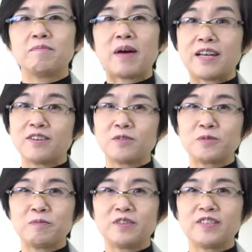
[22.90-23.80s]

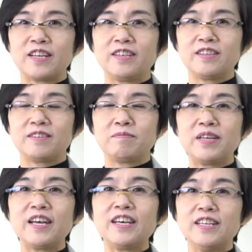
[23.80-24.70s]
마이크로소프트사는
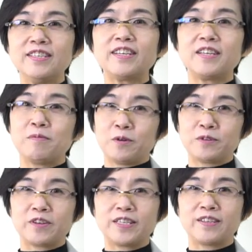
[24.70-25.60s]
미래 일자리
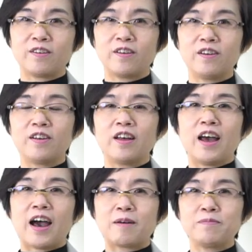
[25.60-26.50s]
보고서에서
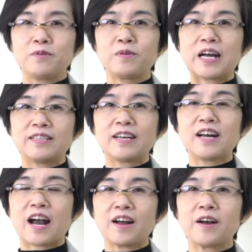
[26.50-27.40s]
앞으로 가장
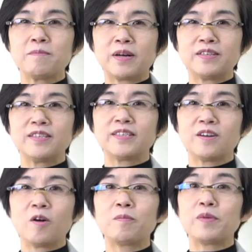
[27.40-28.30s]
각광받을
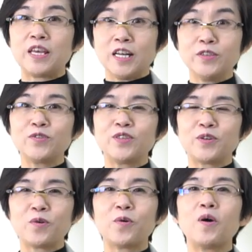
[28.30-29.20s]
직업
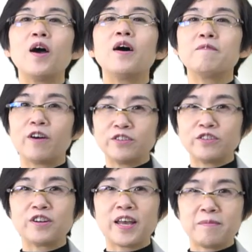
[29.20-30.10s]
1순위로
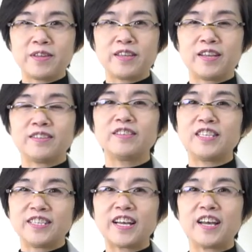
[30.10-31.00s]
버추얼 헤비테이트
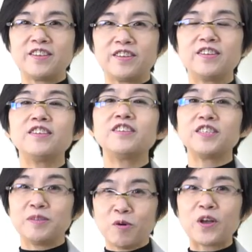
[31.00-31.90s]
디자이너를
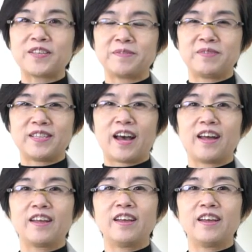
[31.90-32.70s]
지목했습니다.